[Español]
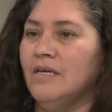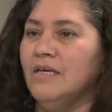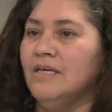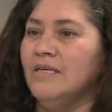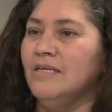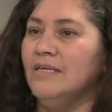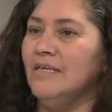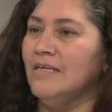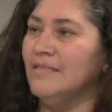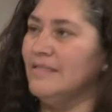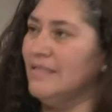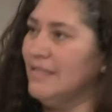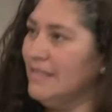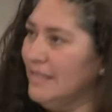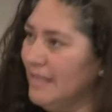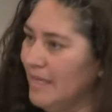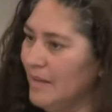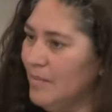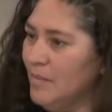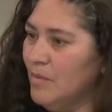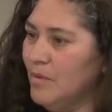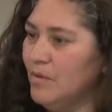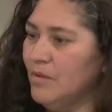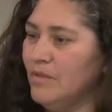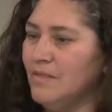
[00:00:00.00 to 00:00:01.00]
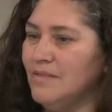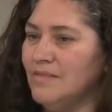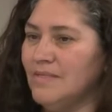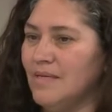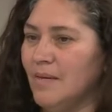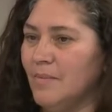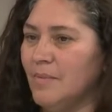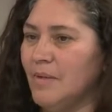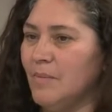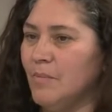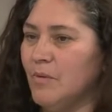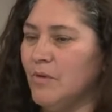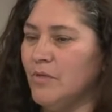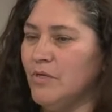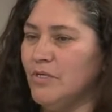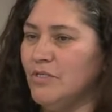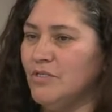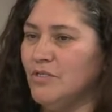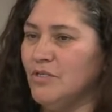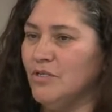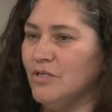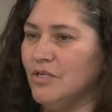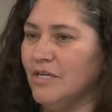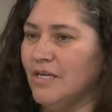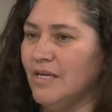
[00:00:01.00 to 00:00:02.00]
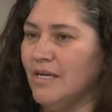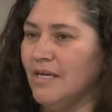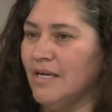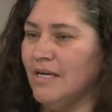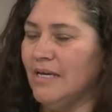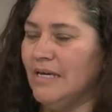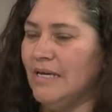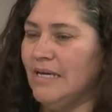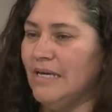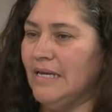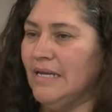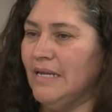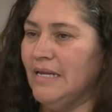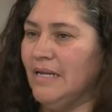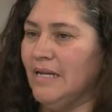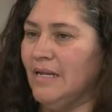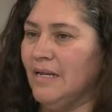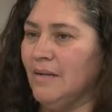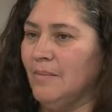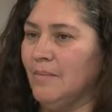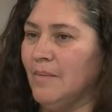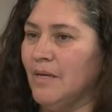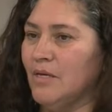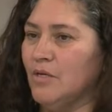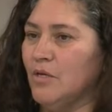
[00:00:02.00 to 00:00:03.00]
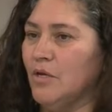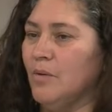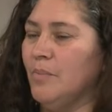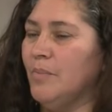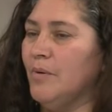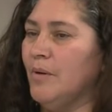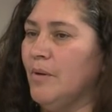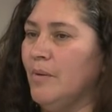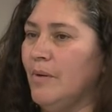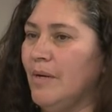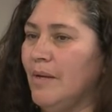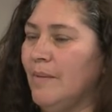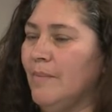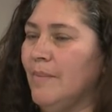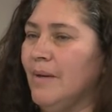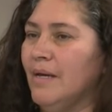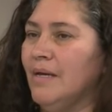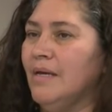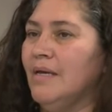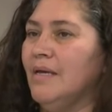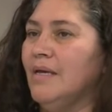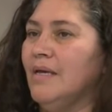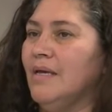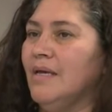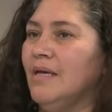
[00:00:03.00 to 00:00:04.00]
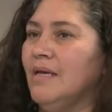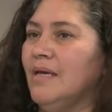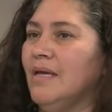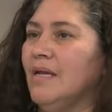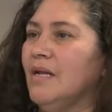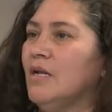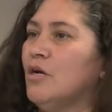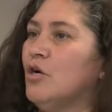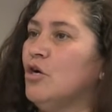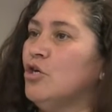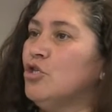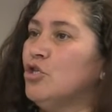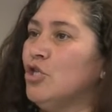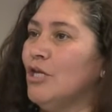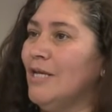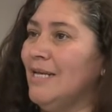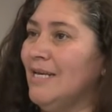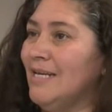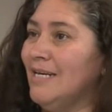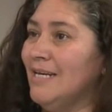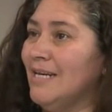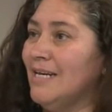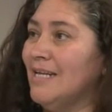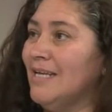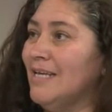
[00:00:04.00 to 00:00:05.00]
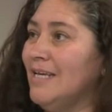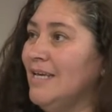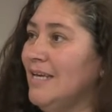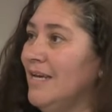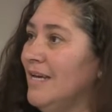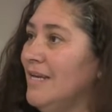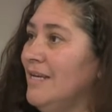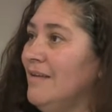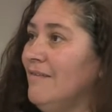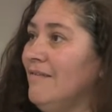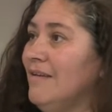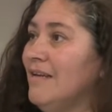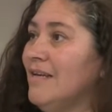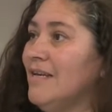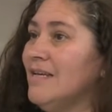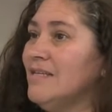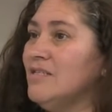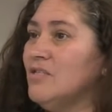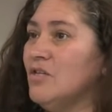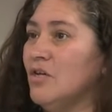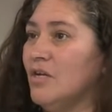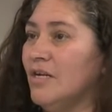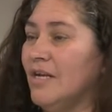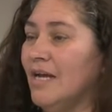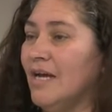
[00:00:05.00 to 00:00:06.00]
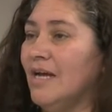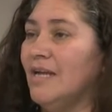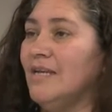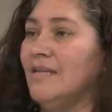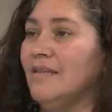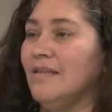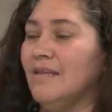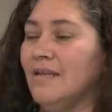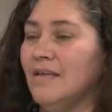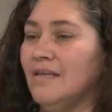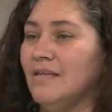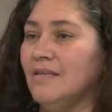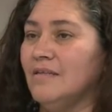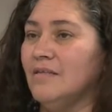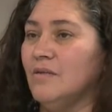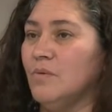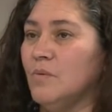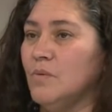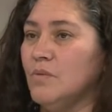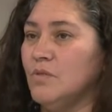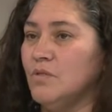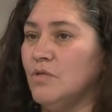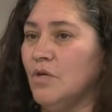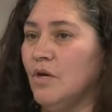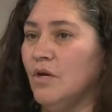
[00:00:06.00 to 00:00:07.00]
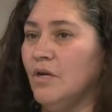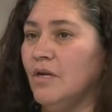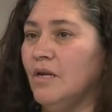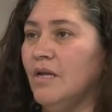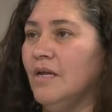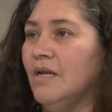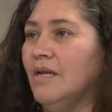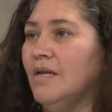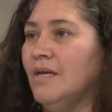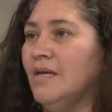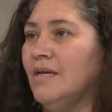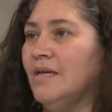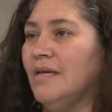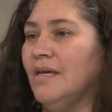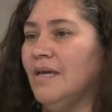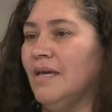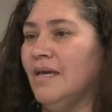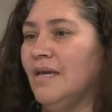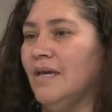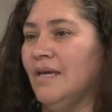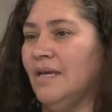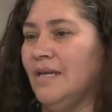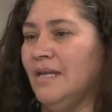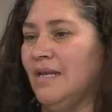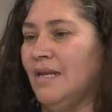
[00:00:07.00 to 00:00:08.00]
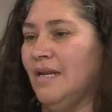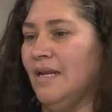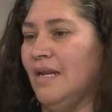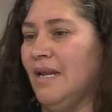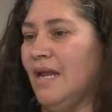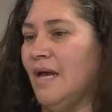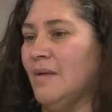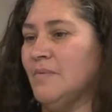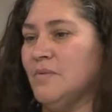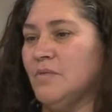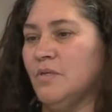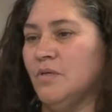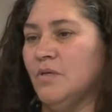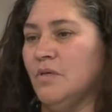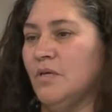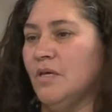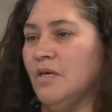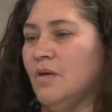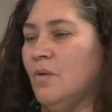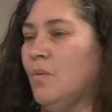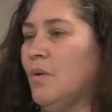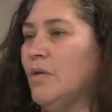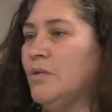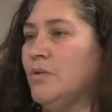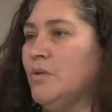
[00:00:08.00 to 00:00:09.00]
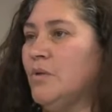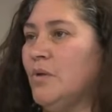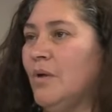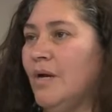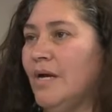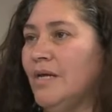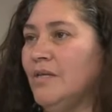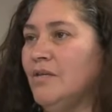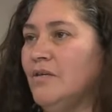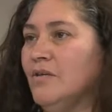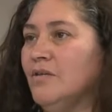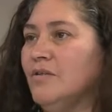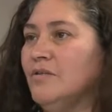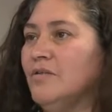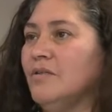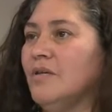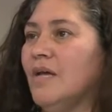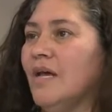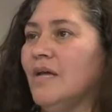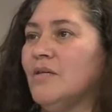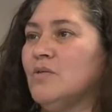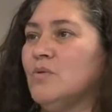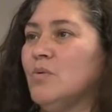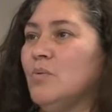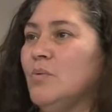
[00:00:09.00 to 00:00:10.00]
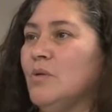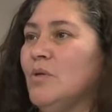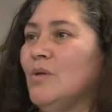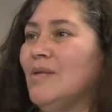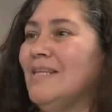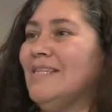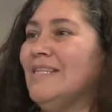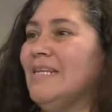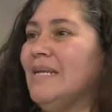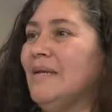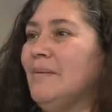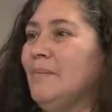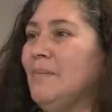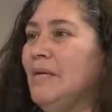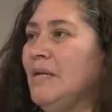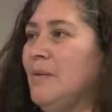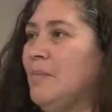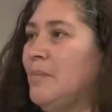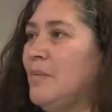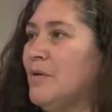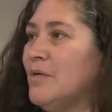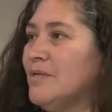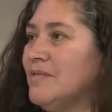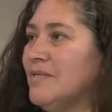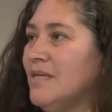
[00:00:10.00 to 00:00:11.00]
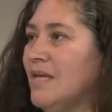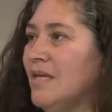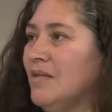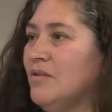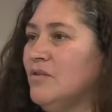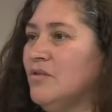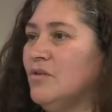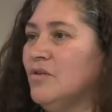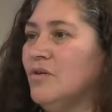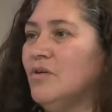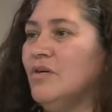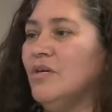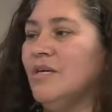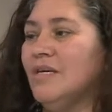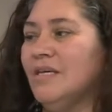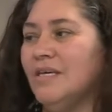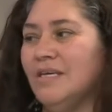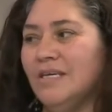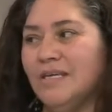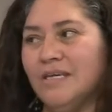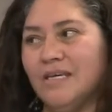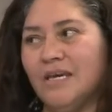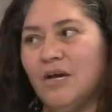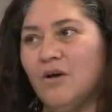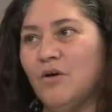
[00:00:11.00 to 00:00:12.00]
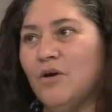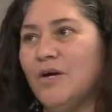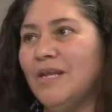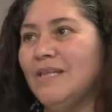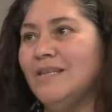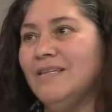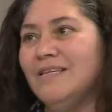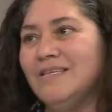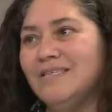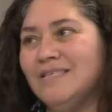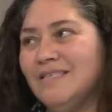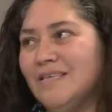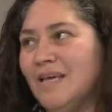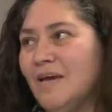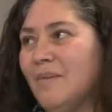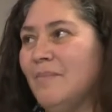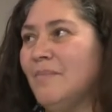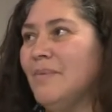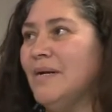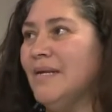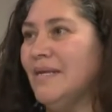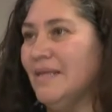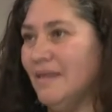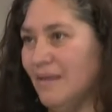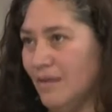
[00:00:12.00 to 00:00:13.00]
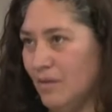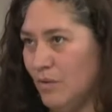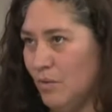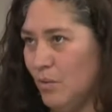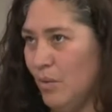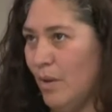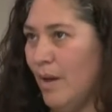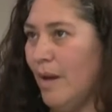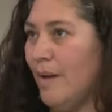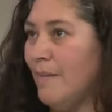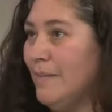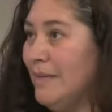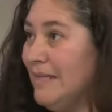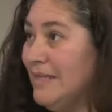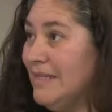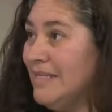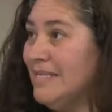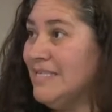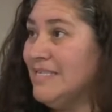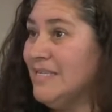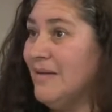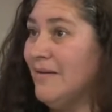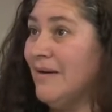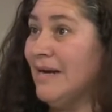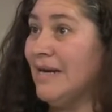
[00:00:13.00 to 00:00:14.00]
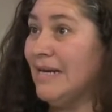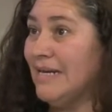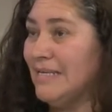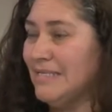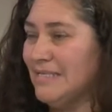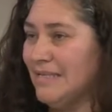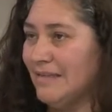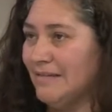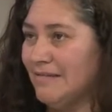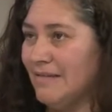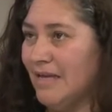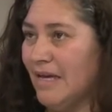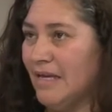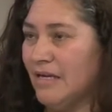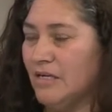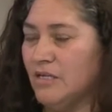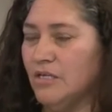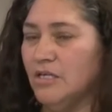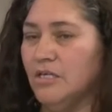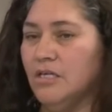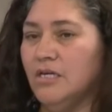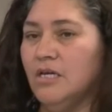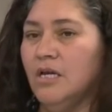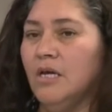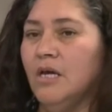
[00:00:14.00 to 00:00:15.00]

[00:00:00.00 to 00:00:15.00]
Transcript: Y entendemos y siempre hemos dicho que el mayor problema es el costo de la energía a nivel nacional y de la distribución, que en el lapso de cuatro años ha subido el 3.000% y que ahora en diciembre nuevamente se va a acrecentar, ¿no?